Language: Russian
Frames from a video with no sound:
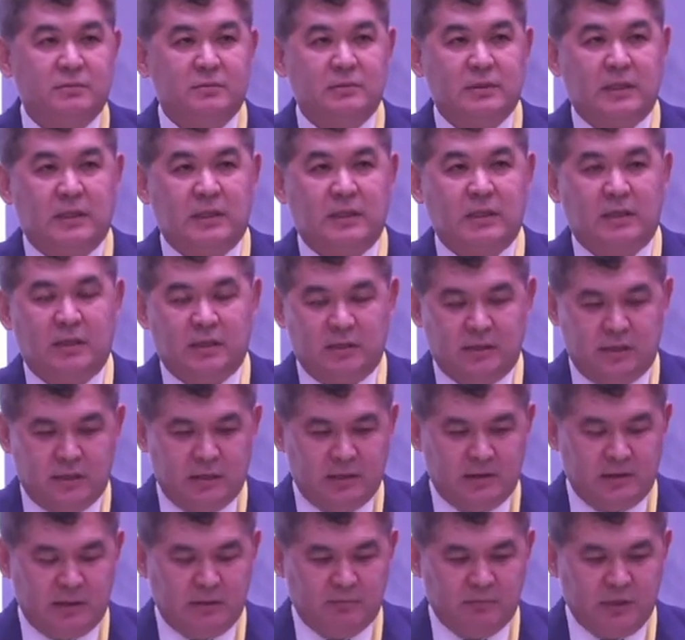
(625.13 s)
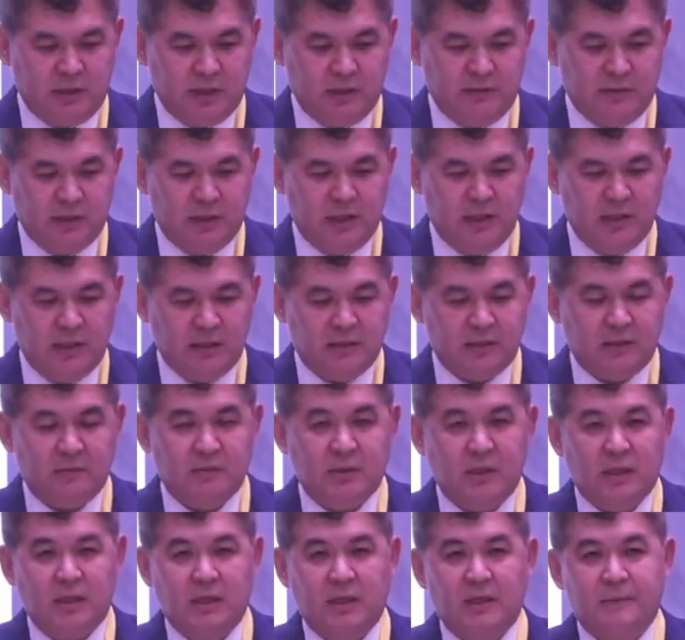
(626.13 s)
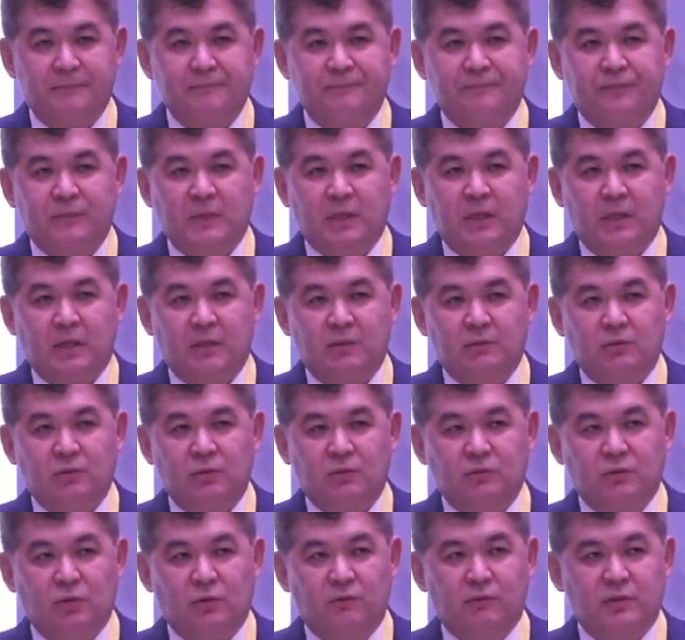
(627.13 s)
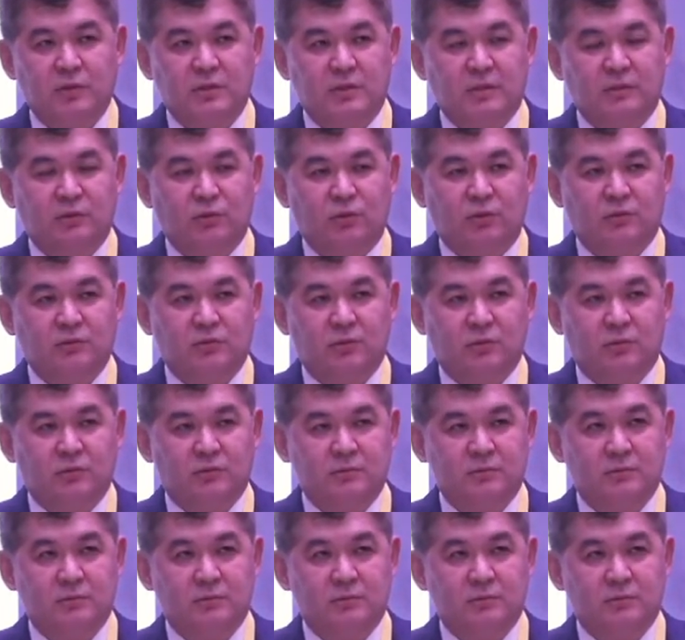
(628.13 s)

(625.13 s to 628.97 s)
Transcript: а, а, мы говорили о, там, о ну, новой, ну, ну,